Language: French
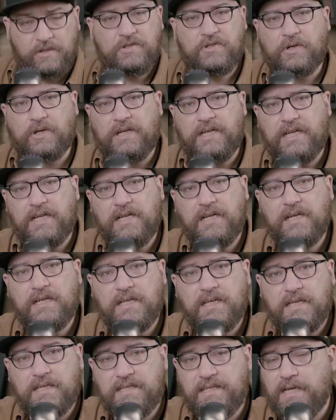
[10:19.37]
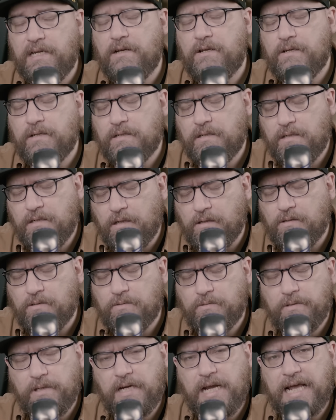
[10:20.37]
Sur l'île, c'est le
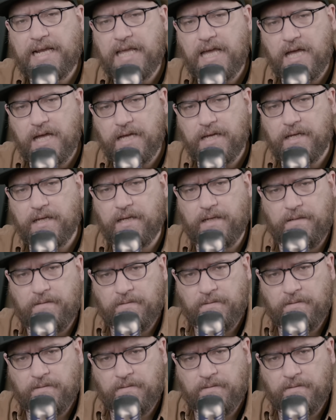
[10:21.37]
code de la guerre.